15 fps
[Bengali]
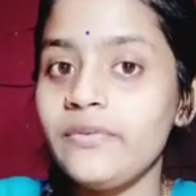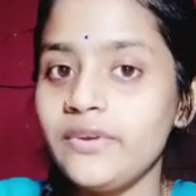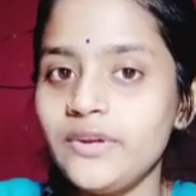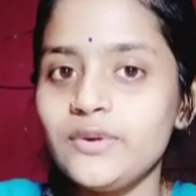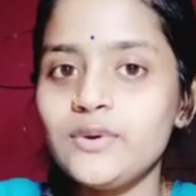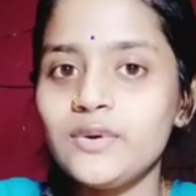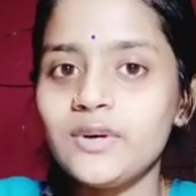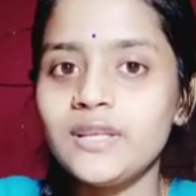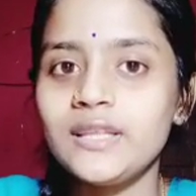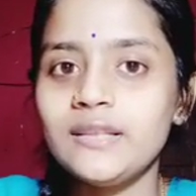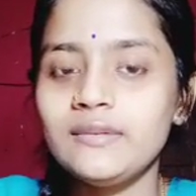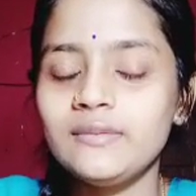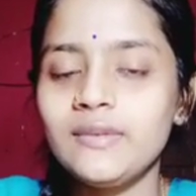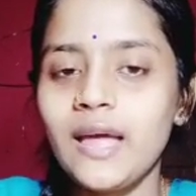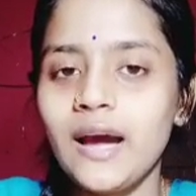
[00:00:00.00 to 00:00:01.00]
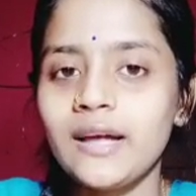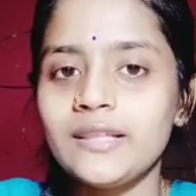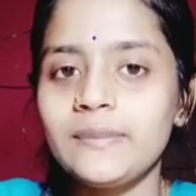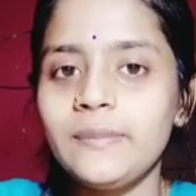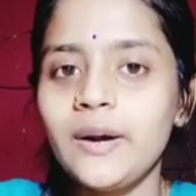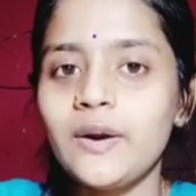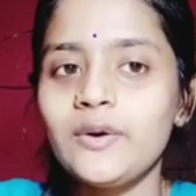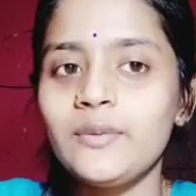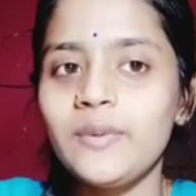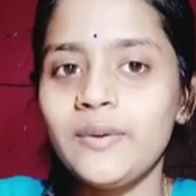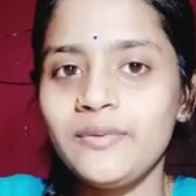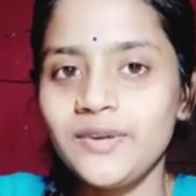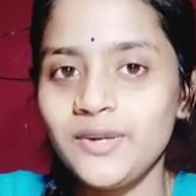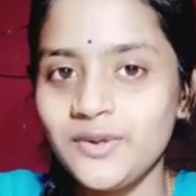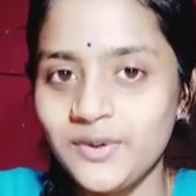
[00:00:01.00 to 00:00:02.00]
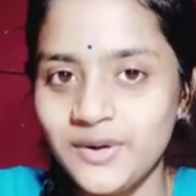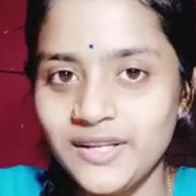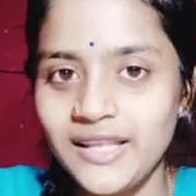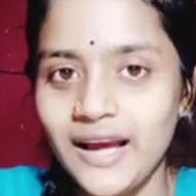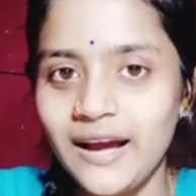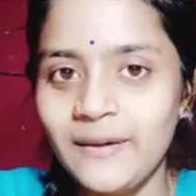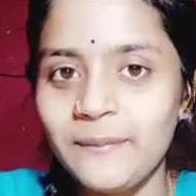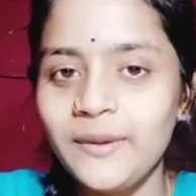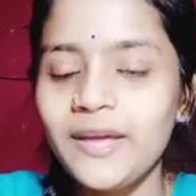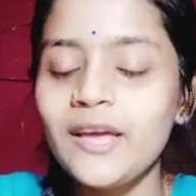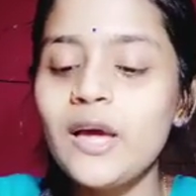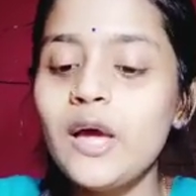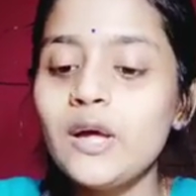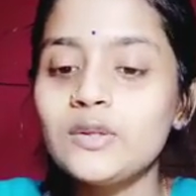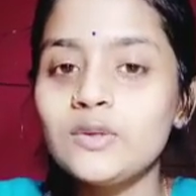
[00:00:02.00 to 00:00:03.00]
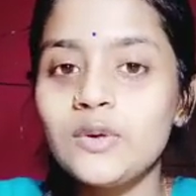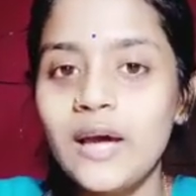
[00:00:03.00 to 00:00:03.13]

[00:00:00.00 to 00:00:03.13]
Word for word: ভিডিও করে দেখাতে পারো বা ভিডিও করে দেখাবে তো